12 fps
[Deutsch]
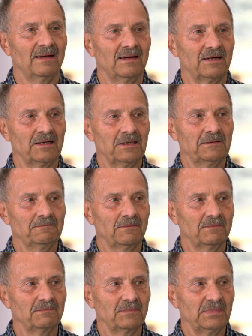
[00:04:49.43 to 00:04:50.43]
äh,
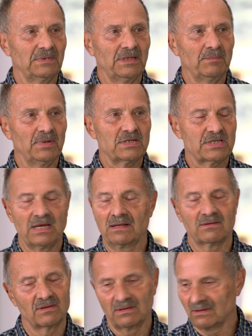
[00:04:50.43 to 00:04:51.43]
in den
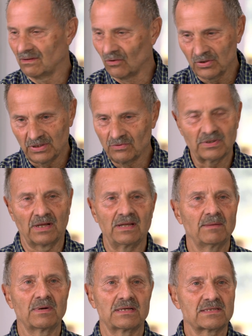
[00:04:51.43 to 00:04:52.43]
Ministerien, auch in den
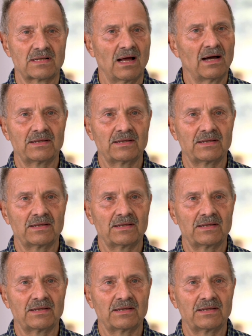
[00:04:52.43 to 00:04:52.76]
Unternehmen ganz klar.